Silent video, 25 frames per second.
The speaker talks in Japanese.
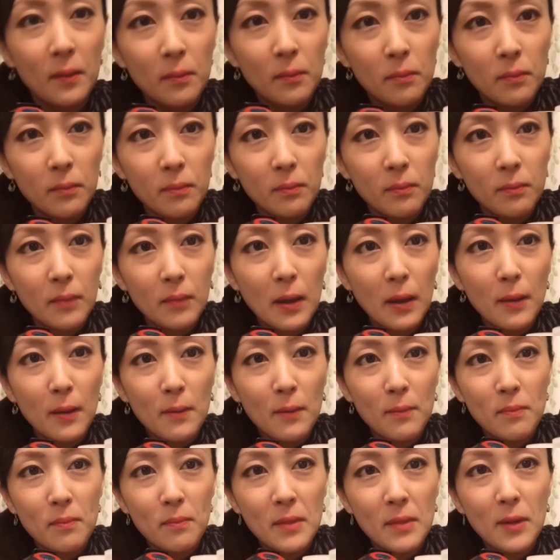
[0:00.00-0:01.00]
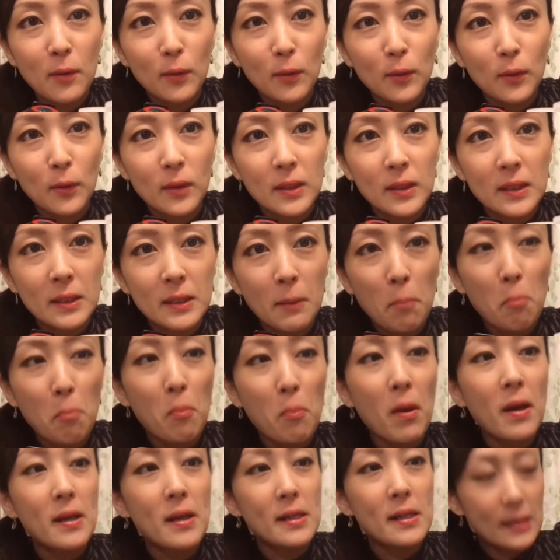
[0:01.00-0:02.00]
まあ見事に失敗
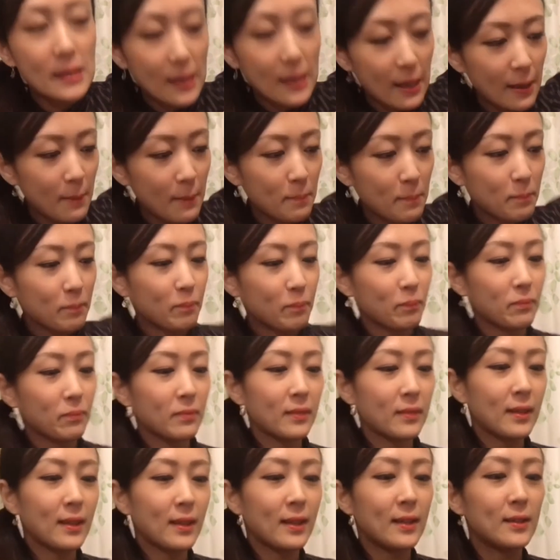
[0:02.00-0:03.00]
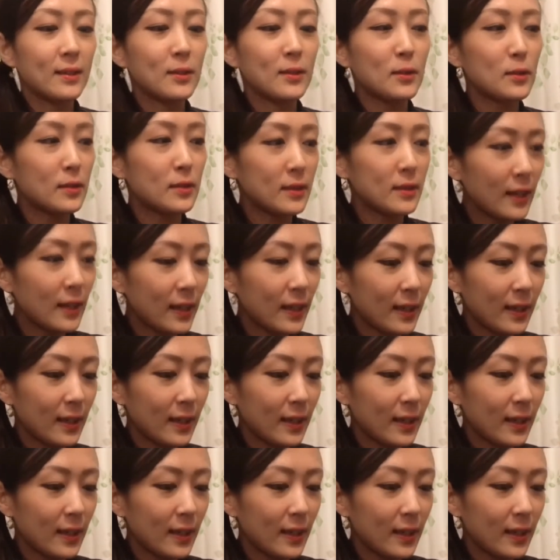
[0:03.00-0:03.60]
してそして、